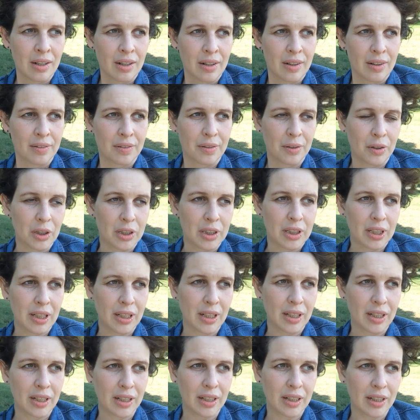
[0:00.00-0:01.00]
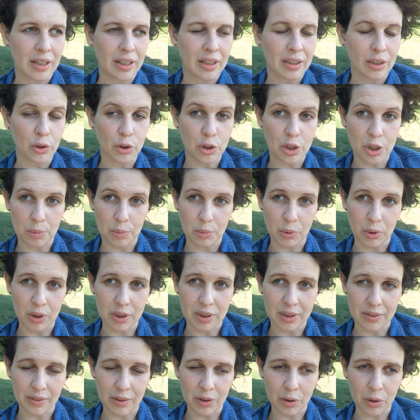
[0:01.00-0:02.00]
Вот, это очень
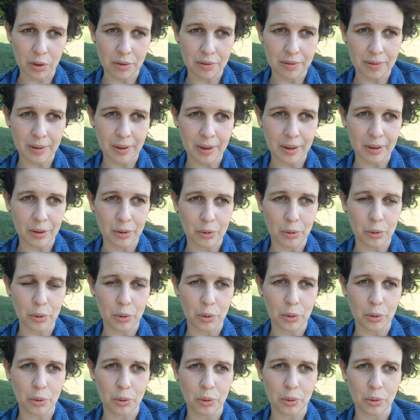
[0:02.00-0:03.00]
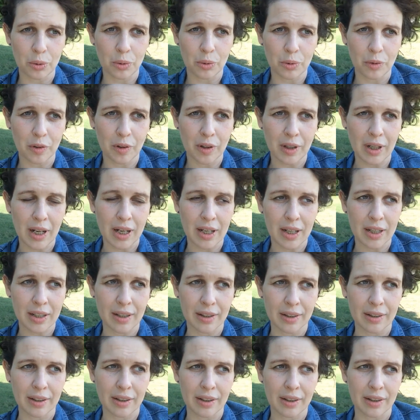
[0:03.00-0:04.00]
много цветов, но, как
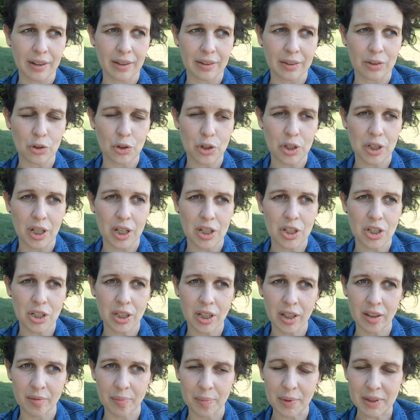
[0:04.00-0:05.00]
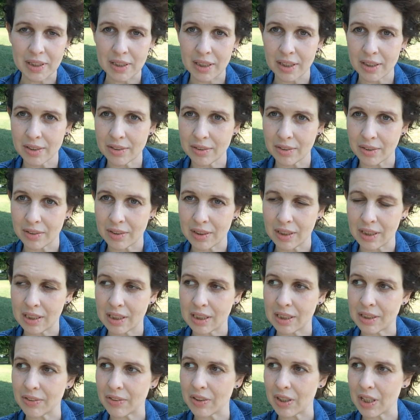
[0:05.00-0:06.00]
э, тоже я читала, впоследствии все
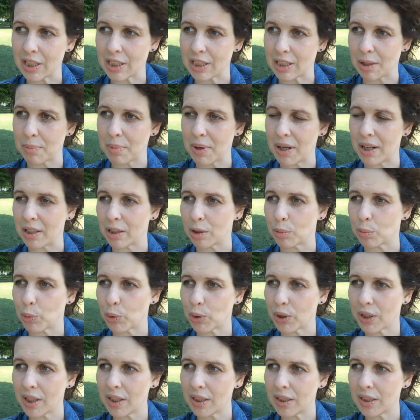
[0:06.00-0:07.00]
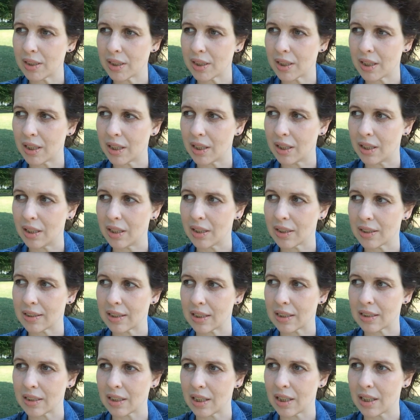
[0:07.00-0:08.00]
эти цветы разобрали на букетики и
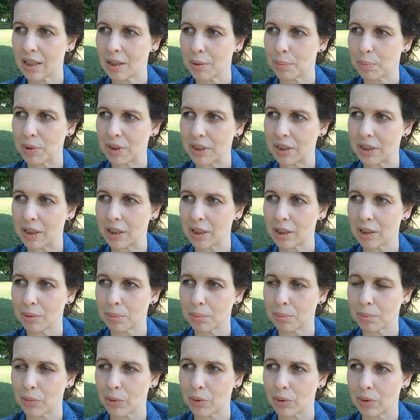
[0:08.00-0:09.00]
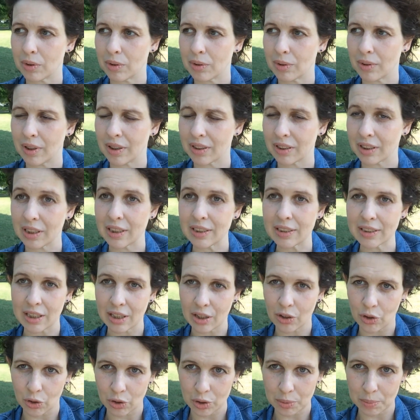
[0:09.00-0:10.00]
разослали пациентам э,
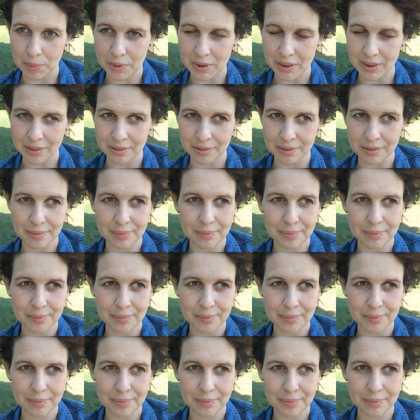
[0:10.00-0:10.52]
английских хосписов.